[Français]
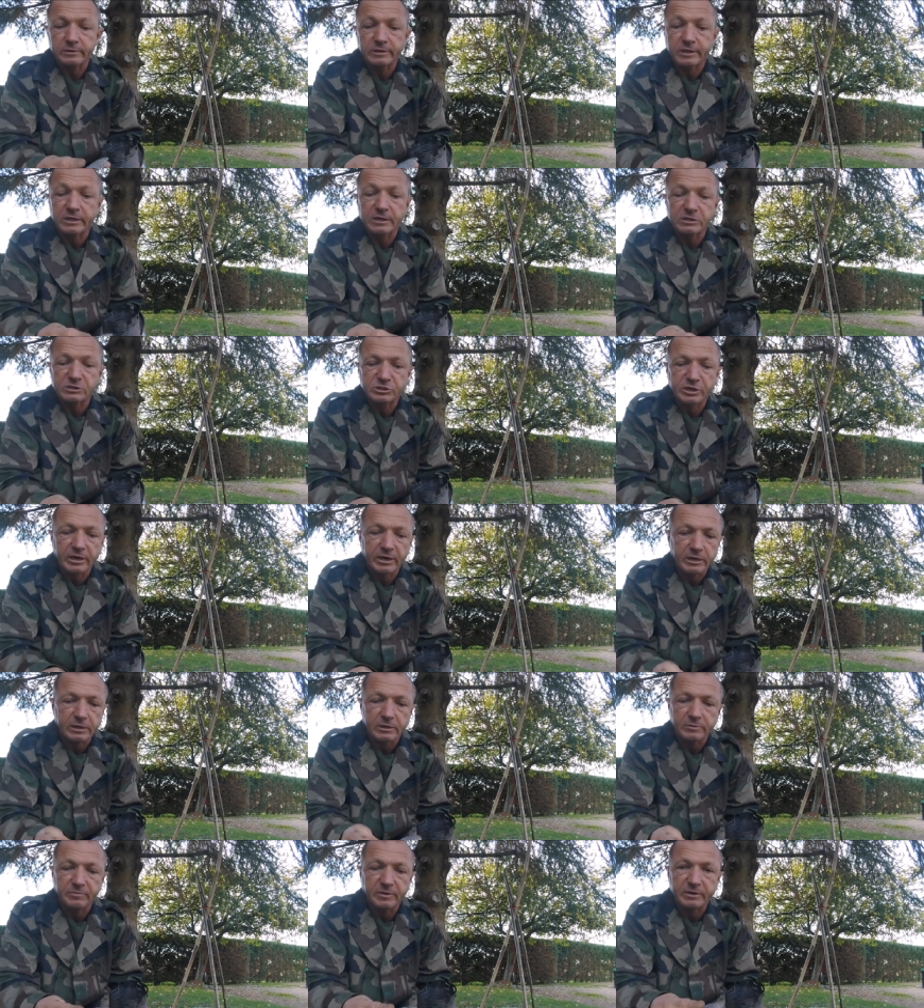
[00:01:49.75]
très
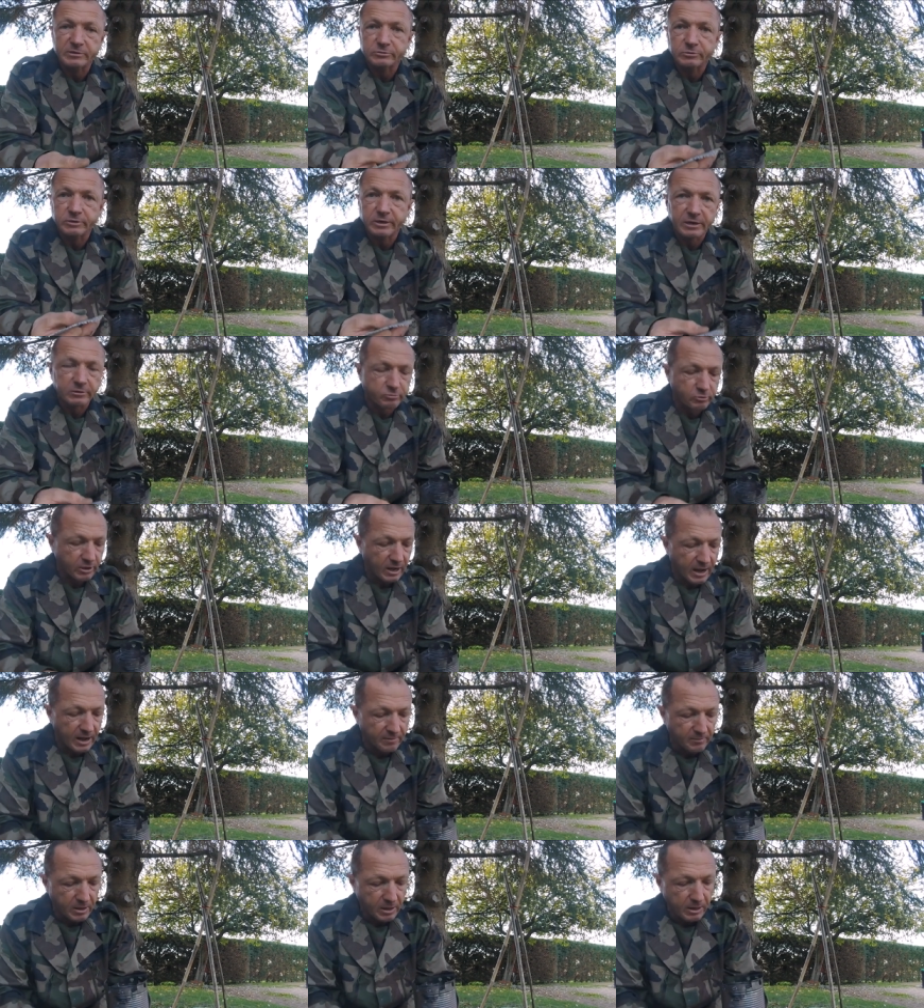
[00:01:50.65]
légère qui pèse quelques
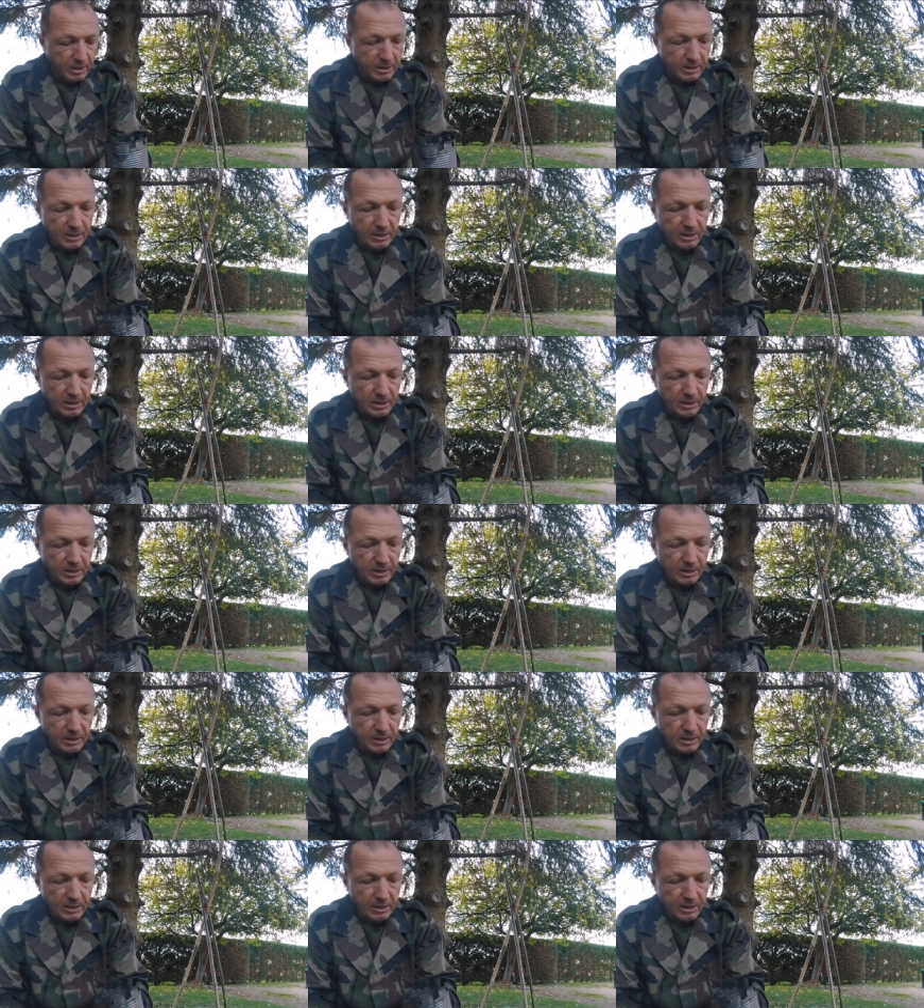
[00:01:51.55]
grammes.